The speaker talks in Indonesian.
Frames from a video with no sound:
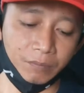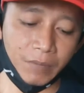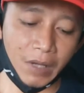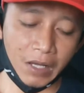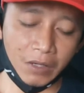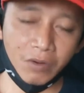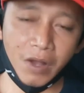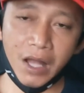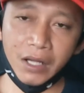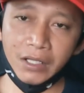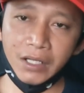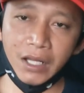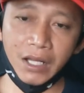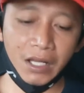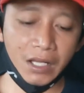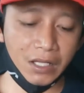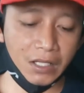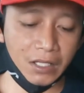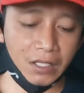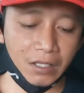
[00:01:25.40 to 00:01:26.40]
baru
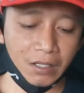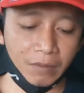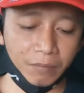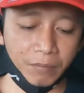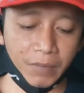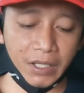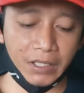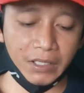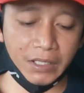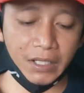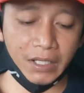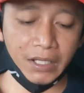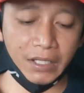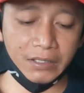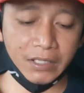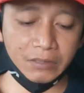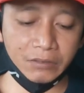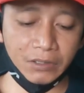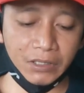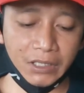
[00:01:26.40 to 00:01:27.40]
Anda pada
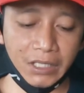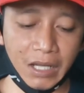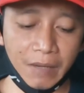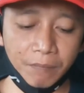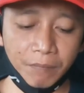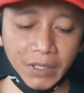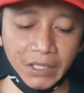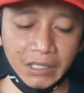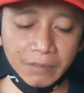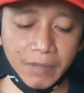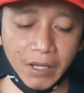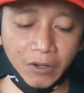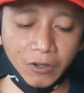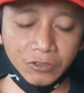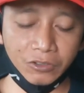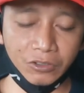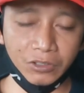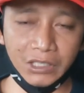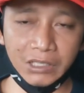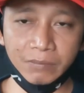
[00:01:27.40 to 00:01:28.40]

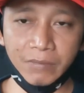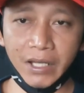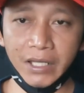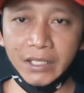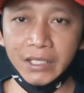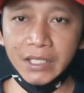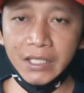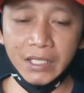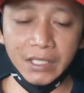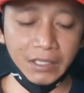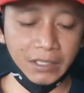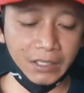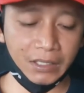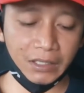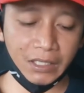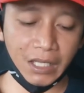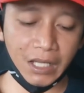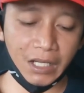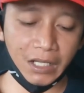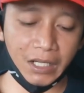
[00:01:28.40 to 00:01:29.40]
134505 ini
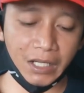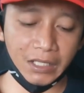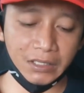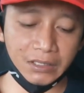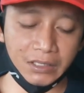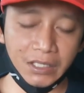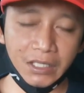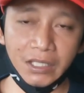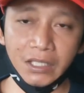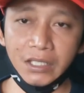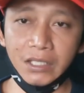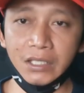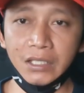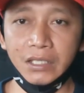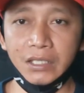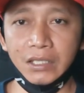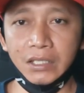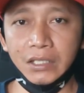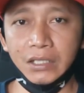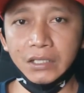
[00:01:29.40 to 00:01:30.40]
kita kasih
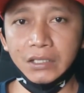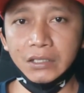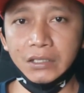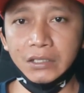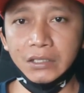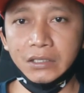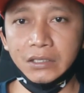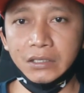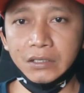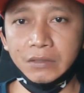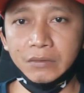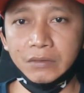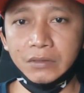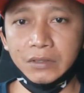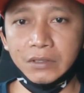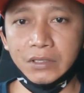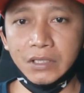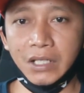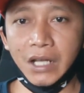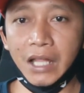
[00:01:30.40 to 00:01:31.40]

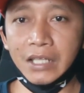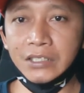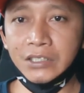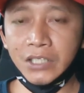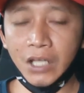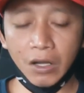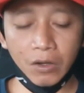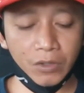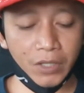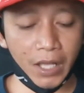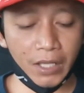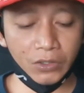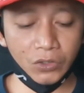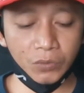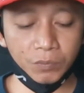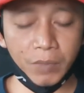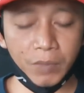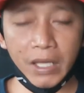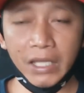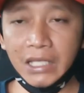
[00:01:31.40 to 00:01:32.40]
uh, ranjau
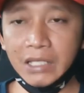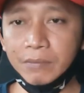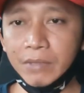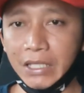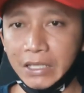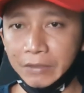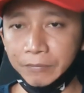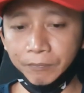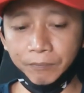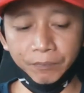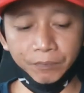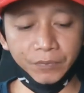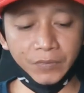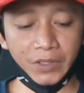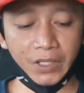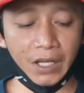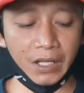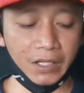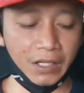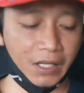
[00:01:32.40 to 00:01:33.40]
yaitu buy limit
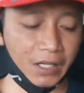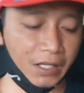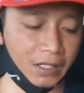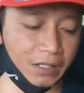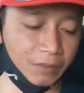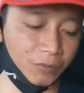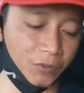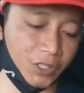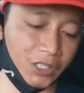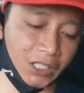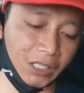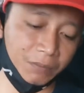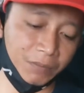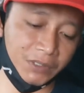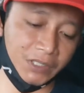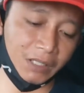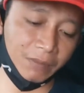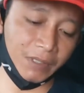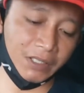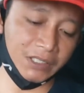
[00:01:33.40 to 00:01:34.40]
karena kemungkinan
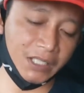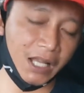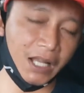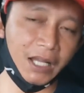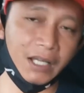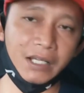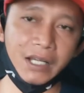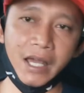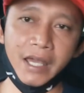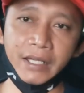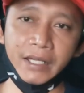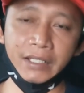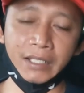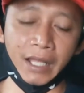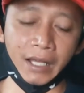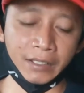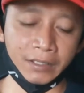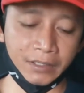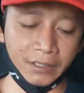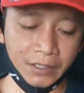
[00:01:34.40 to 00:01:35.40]
besar masih akan naik
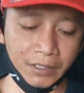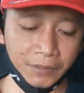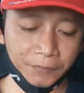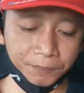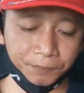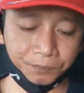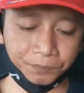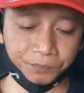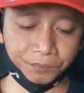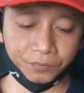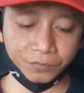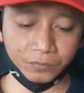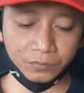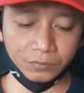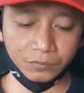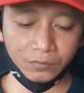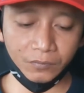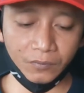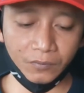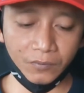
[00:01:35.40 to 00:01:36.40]
lagi
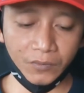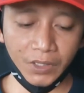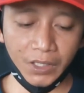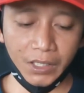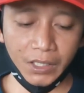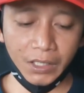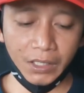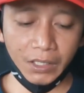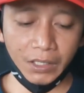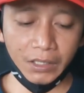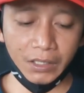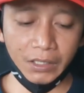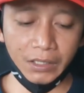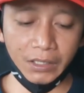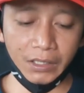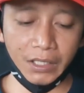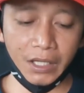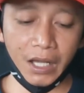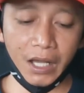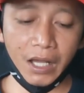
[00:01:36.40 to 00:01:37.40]

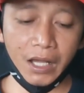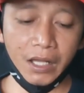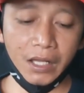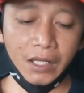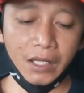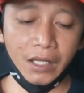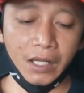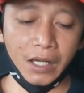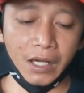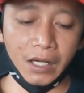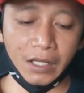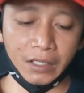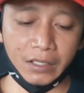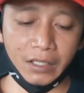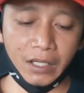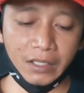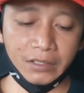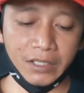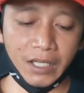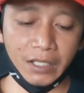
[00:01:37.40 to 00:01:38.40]
hingga
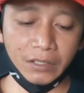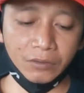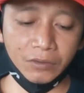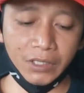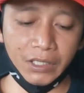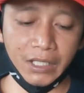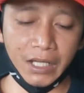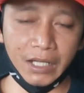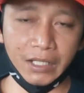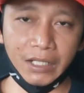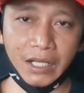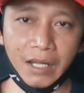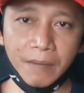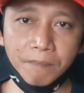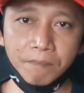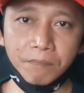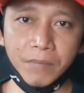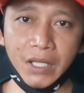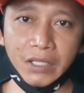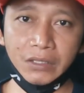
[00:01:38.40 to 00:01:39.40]
harga
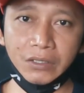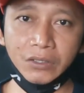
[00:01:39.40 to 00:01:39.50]
136404